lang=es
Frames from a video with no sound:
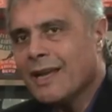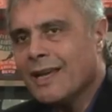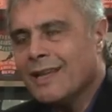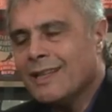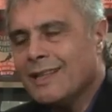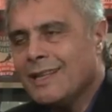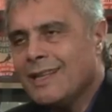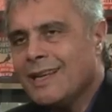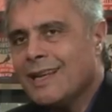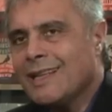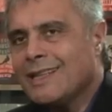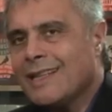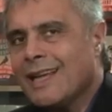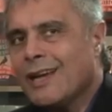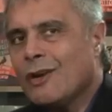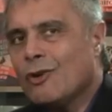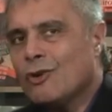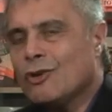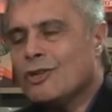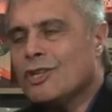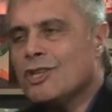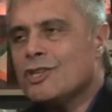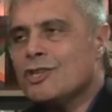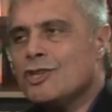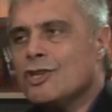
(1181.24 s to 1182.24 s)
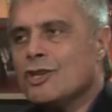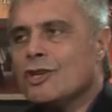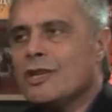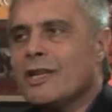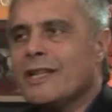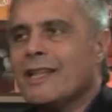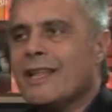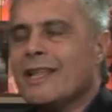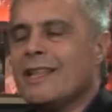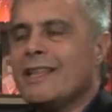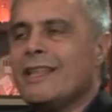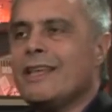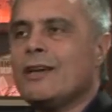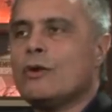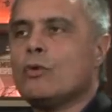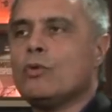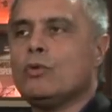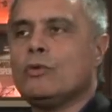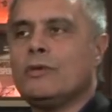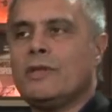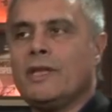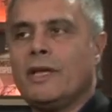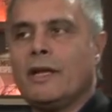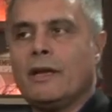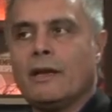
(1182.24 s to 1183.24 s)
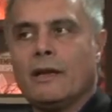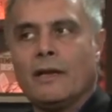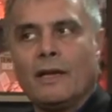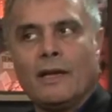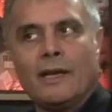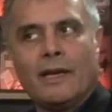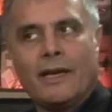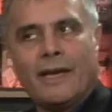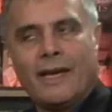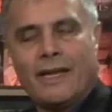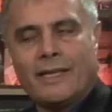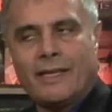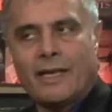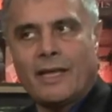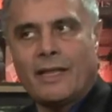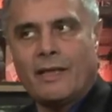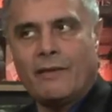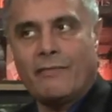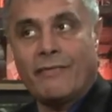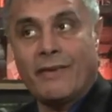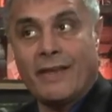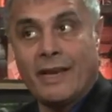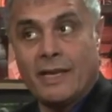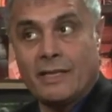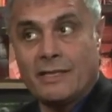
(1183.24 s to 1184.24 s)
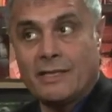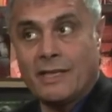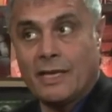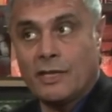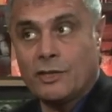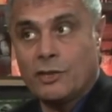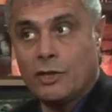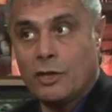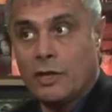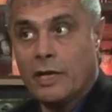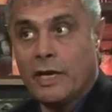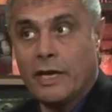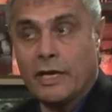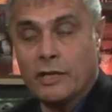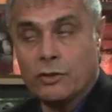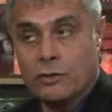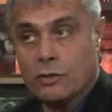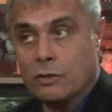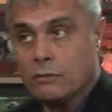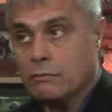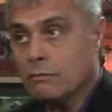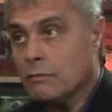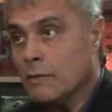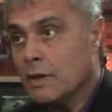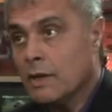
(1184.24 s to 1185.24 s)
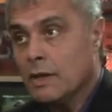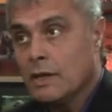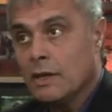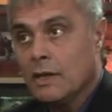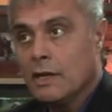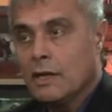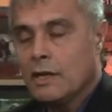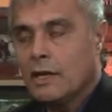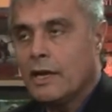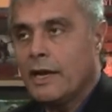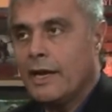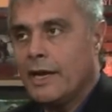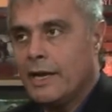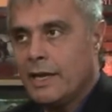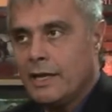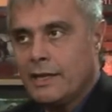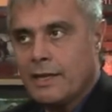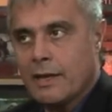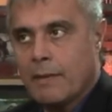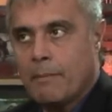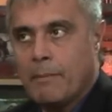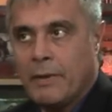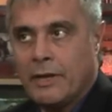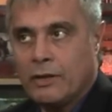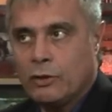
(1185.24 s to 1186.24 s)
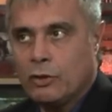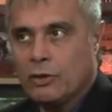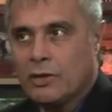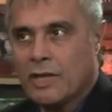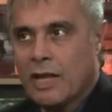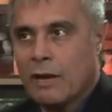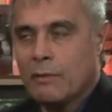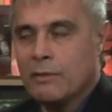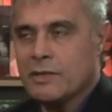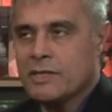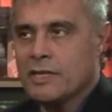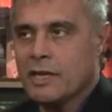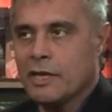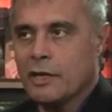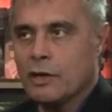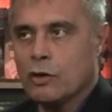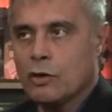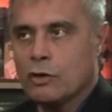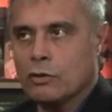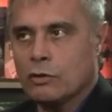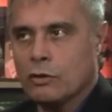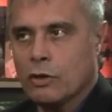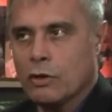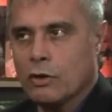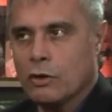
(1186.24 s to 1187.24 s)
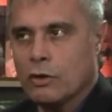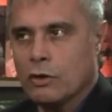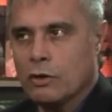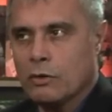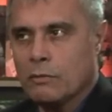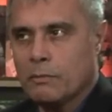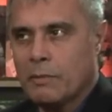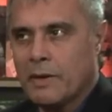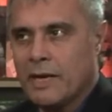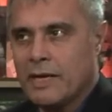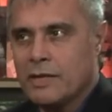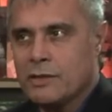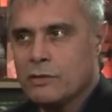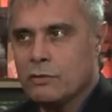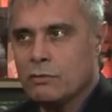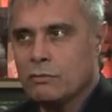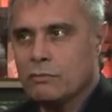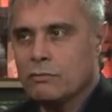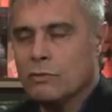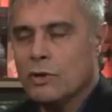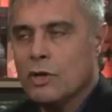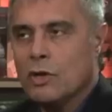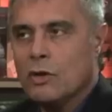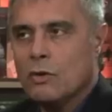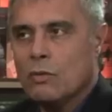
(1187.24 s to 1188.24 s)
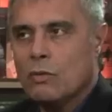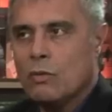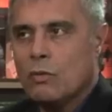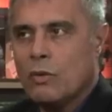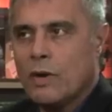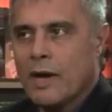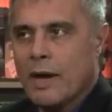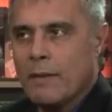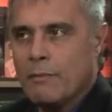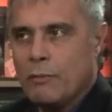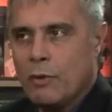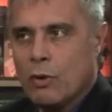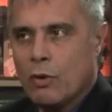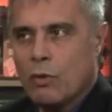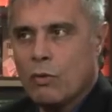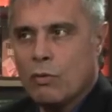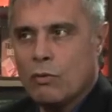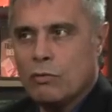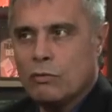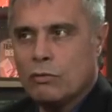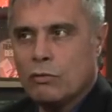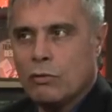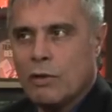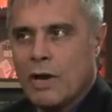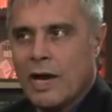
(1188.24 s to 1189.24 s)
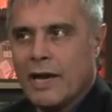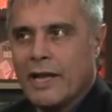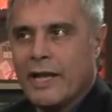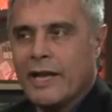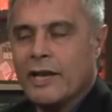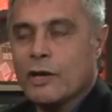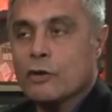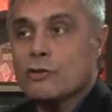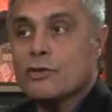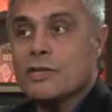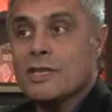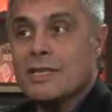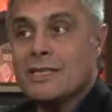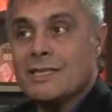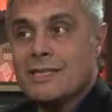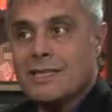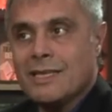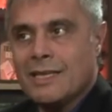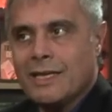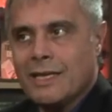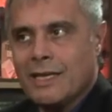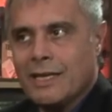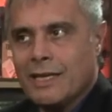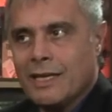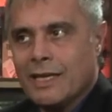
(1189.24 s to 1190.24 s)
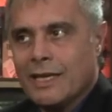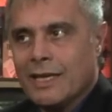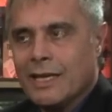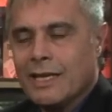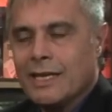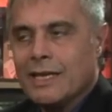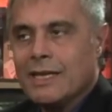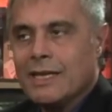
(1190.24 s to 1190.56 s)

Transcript: argentina está en condiciones de discutir estas diferenciaciones que son en este aspecto y tal vez en otros, ¿no? Parece un, cambio cultural que no sé si,